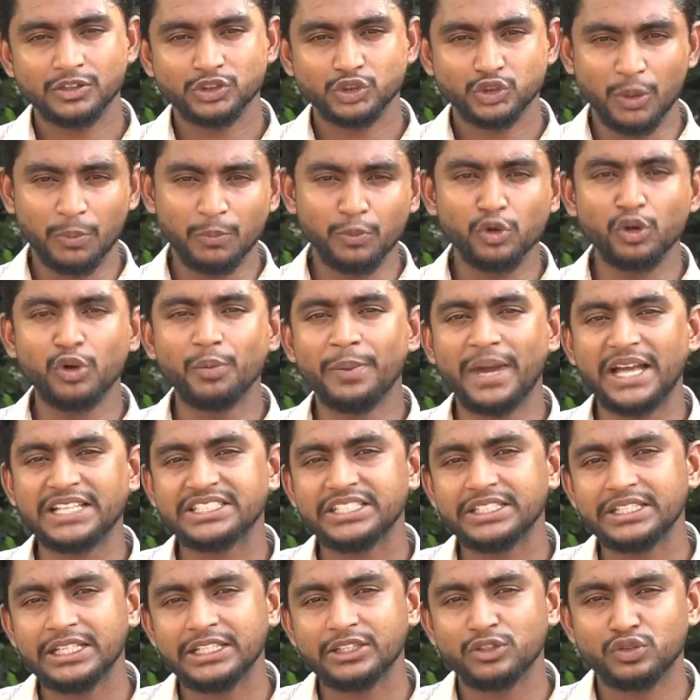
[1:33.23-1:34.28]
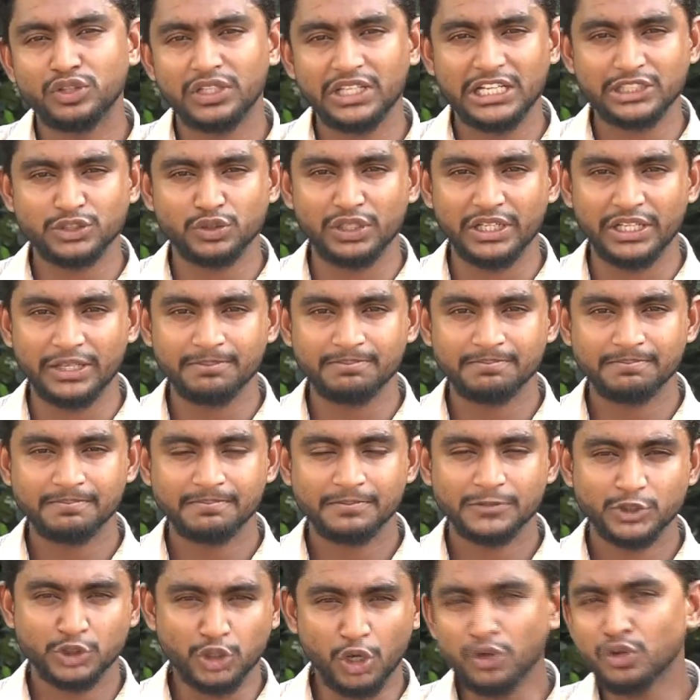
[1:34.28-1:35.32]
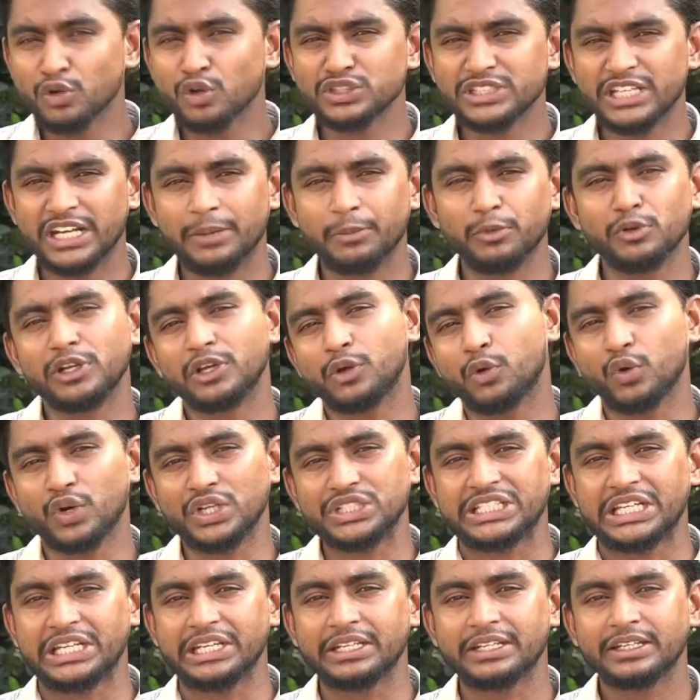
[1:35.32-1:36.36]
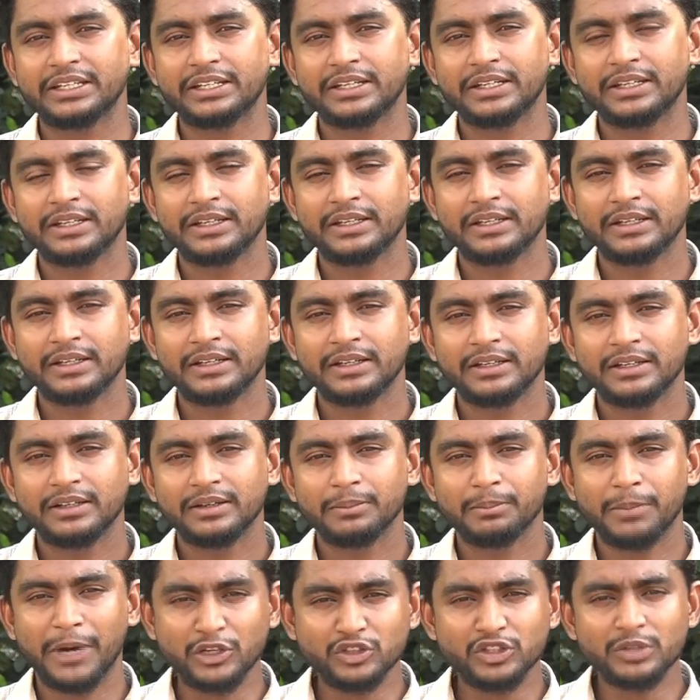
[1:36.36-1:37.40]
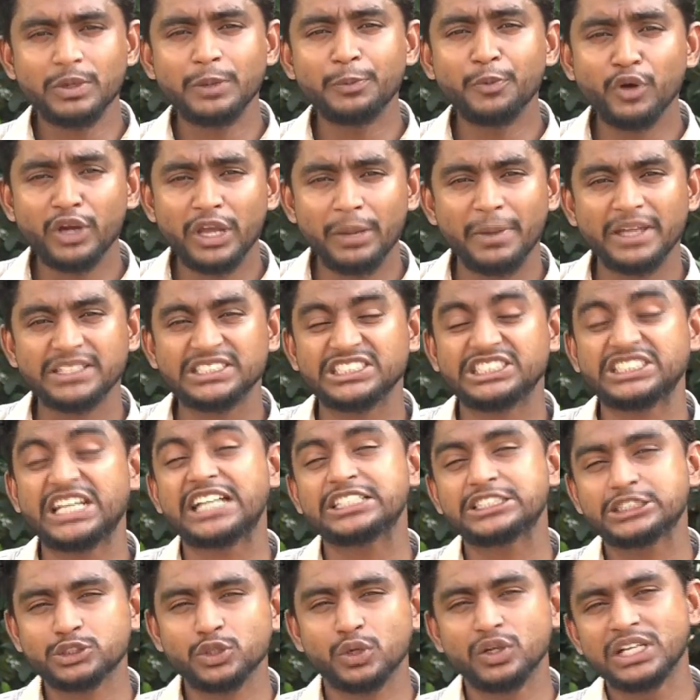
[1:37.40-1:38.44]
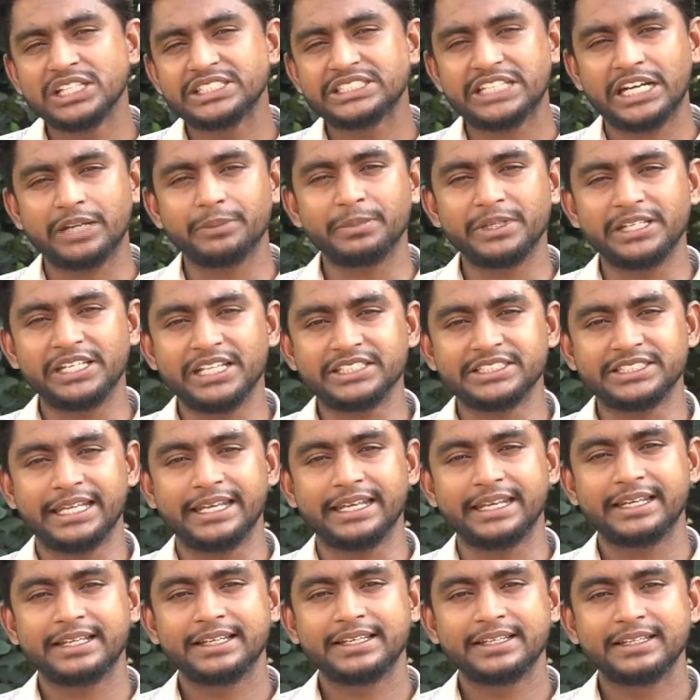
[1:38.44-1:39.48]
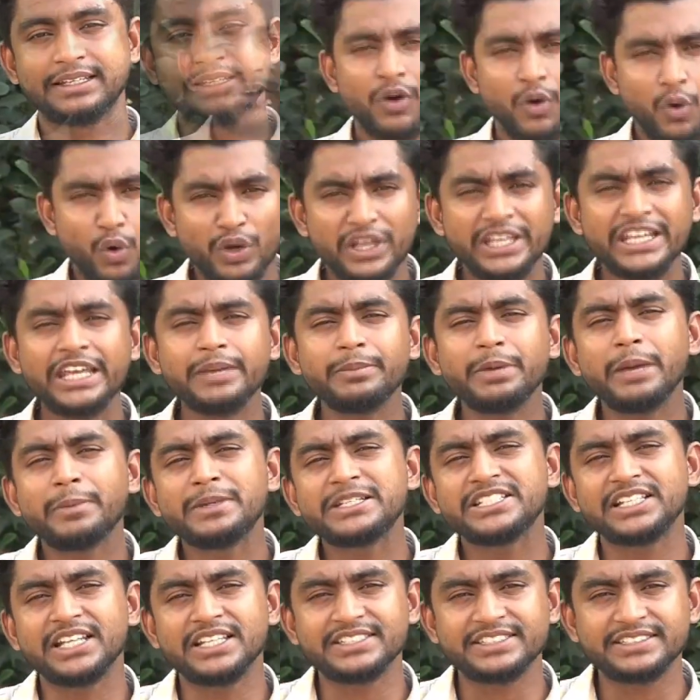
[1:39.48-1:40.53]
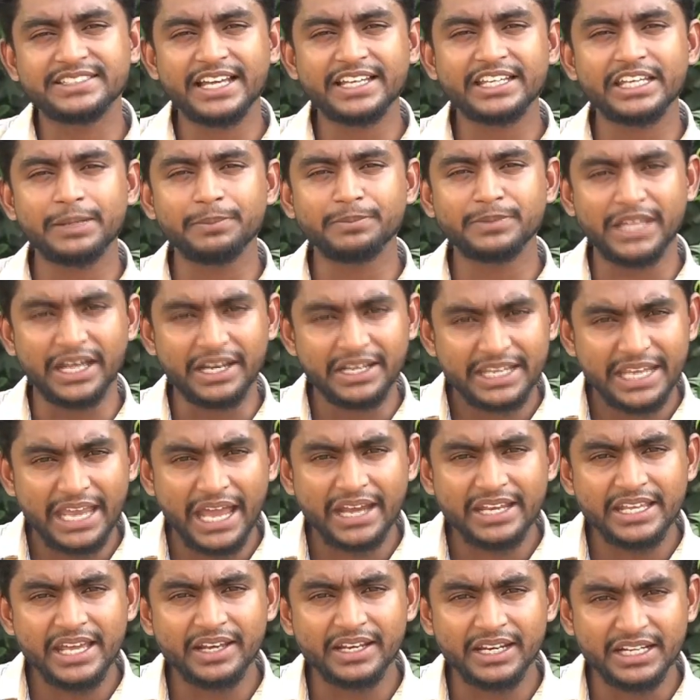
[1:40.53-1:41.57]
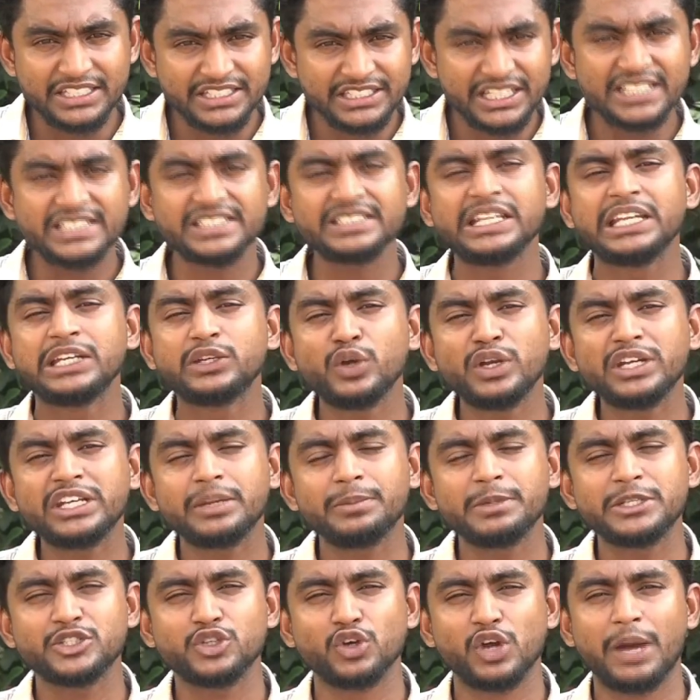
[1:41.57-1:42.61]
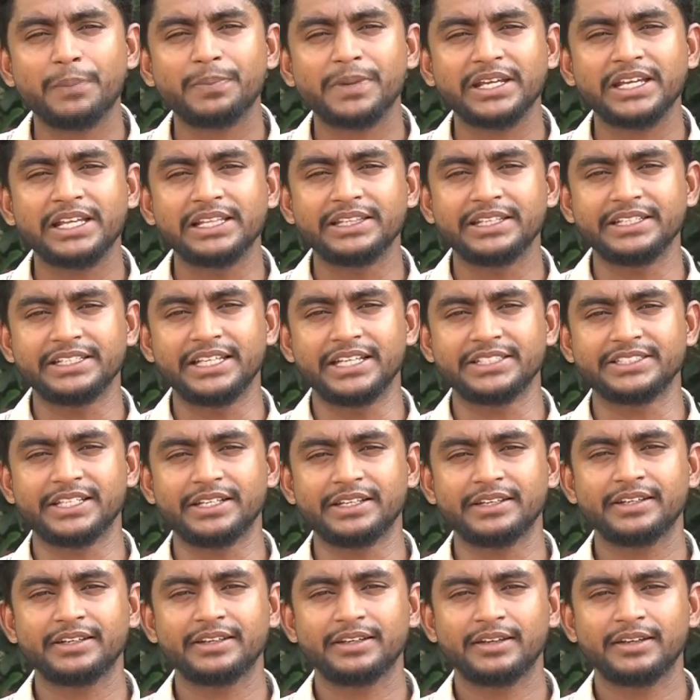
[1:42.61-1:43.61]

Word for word: সবগুলো ম্যাচেই কিন্তু তিনি আসলে ছন্ন ছাড়া বোলিং করেছেন ভারতের বিপক্ষে ম্যাচে সাতচল্লিশ রান বিলিয়েছেন অনেকেই ভেবেছিলেন সাকিব তার ক্যারিয়ারের শেষ টি টোয়েন্টি বিশ্বকাপটা খেলতে গিয়েছেন